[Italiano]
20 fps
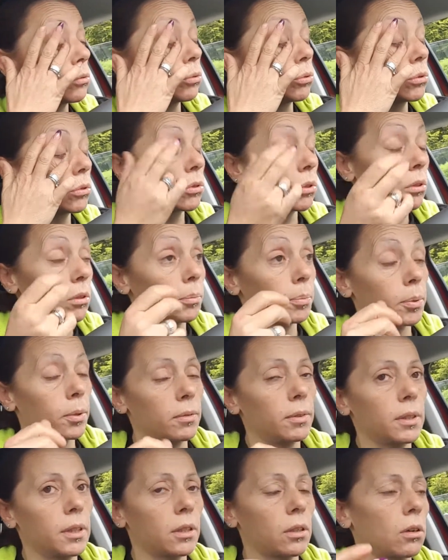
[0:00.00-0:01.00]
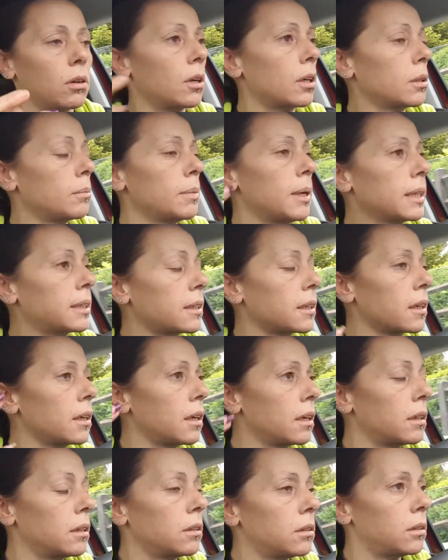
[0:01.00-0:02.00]
tutto provvederò a
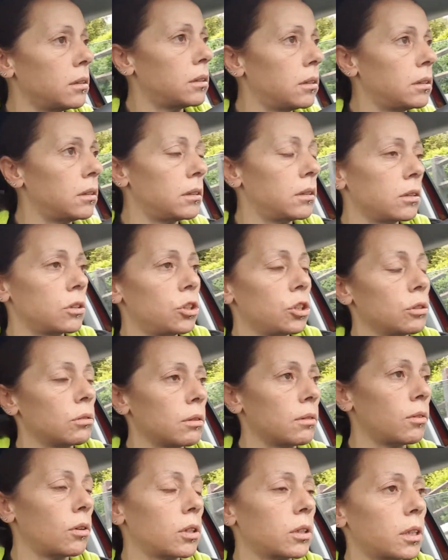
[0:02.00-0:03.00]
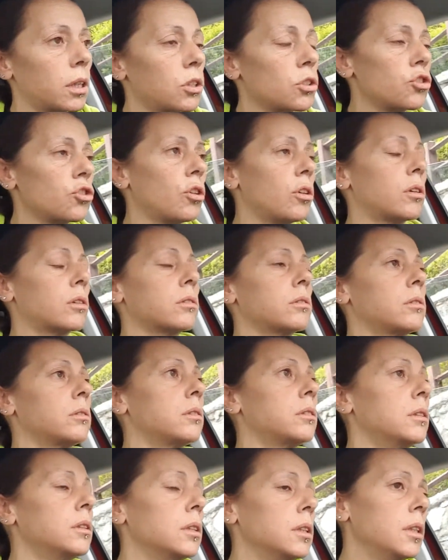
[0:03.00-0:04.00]
rimetterla eh, 5 volte al giorno
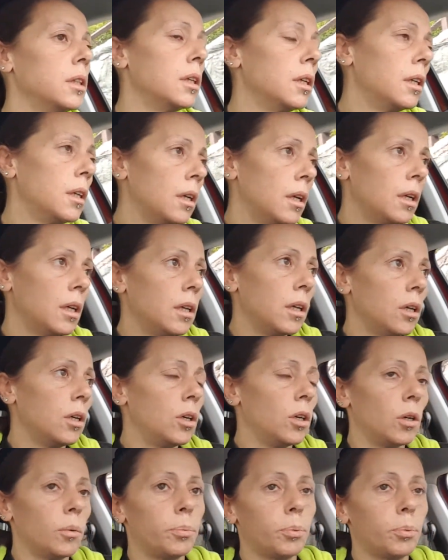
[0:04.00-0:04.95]
eh,